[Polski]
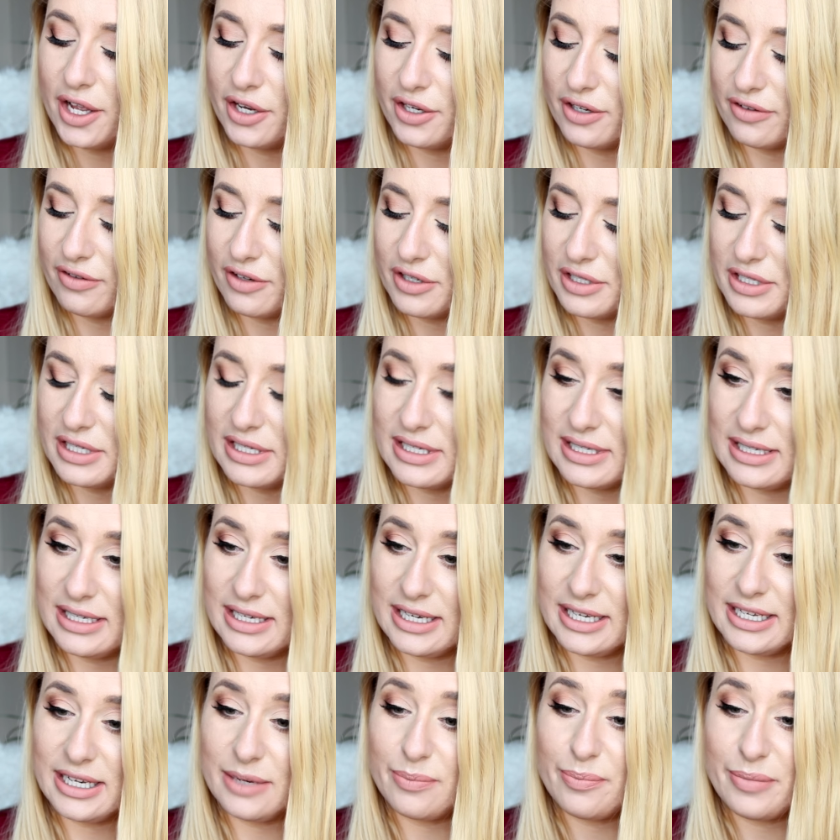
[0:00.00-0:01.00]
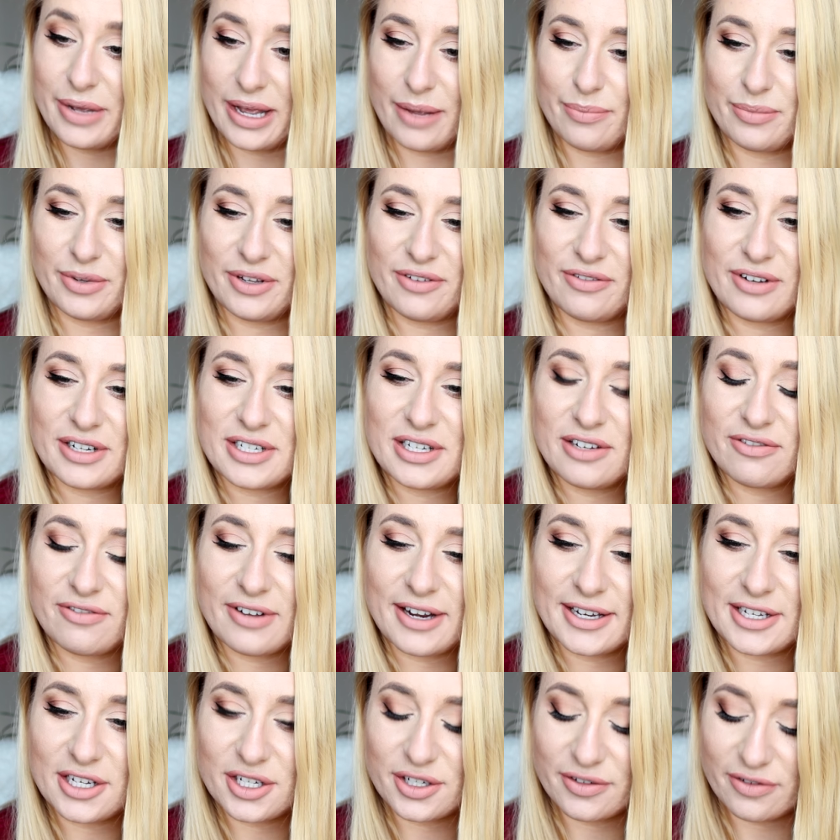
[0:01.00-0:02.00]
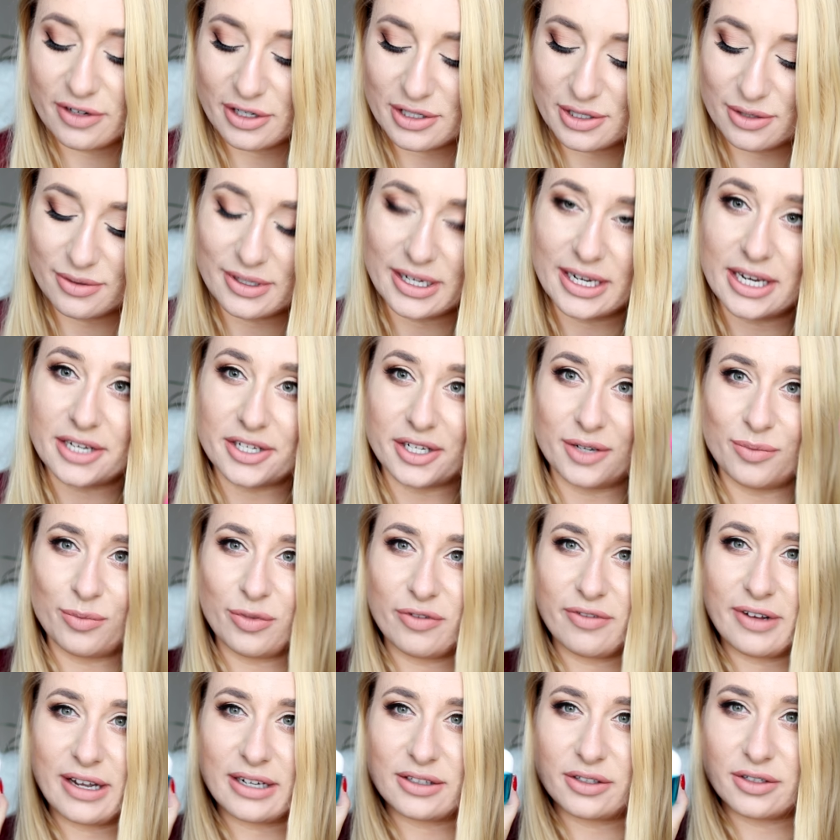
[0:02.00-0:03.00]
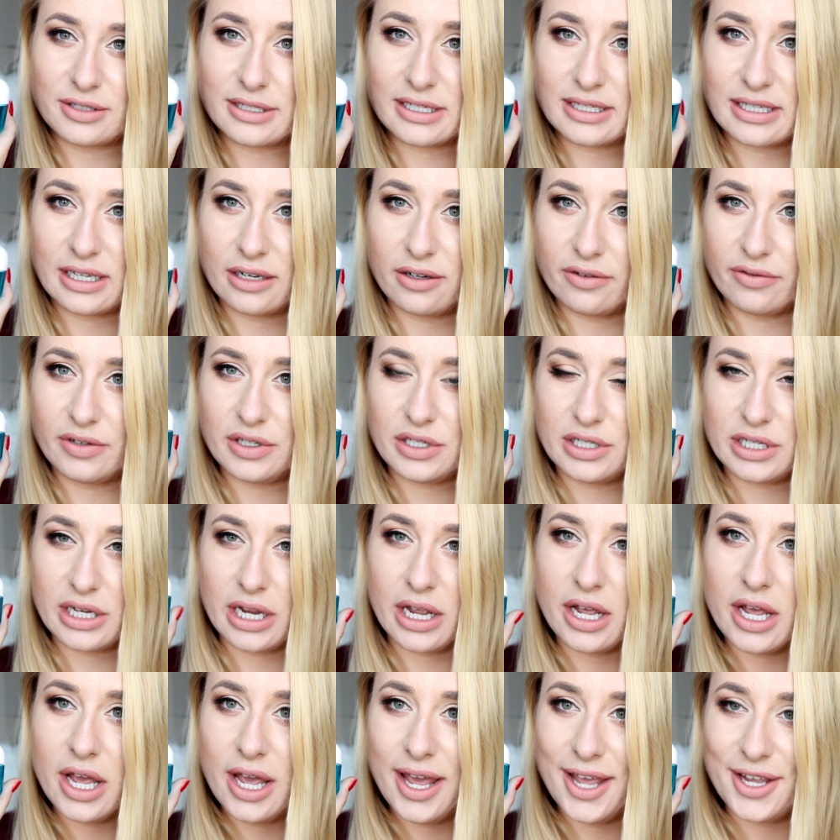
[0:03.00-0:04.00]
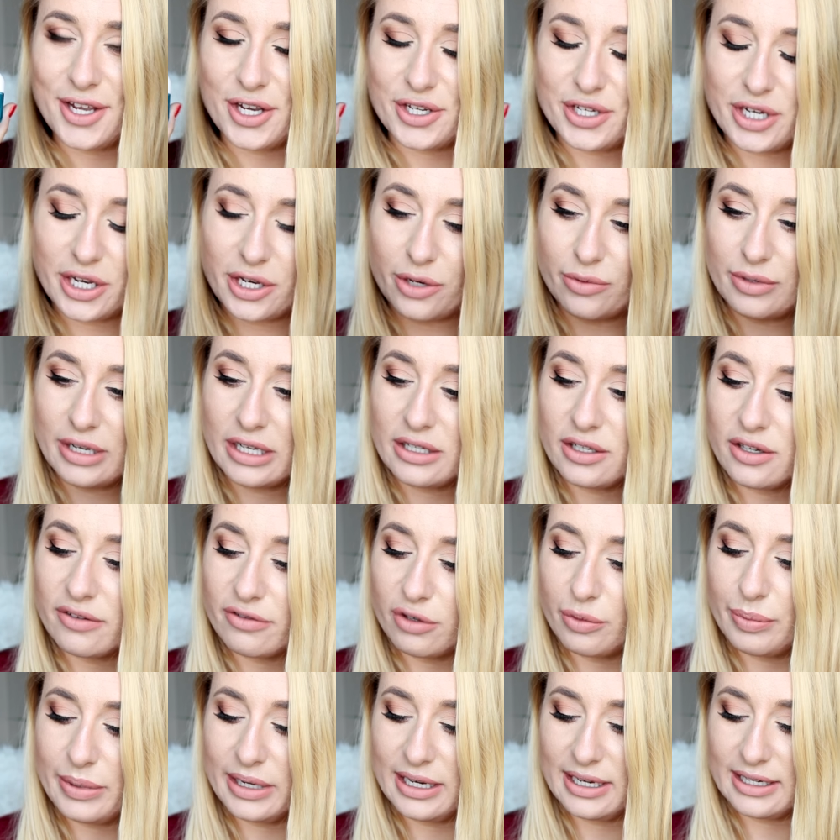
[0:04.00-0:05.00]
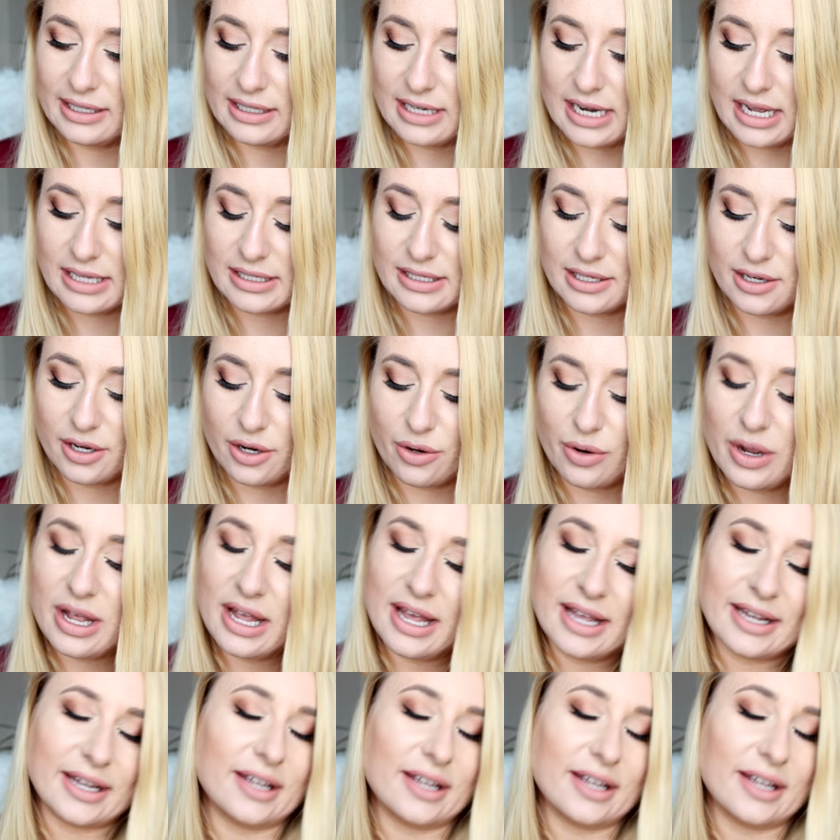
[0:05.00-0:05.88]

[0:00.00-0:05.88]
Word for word: Nowości z linii Pep i właśnie fajnie, że wchodzą na jesień, bo warto zastanowić się jesienią nad nową pielęgnacją,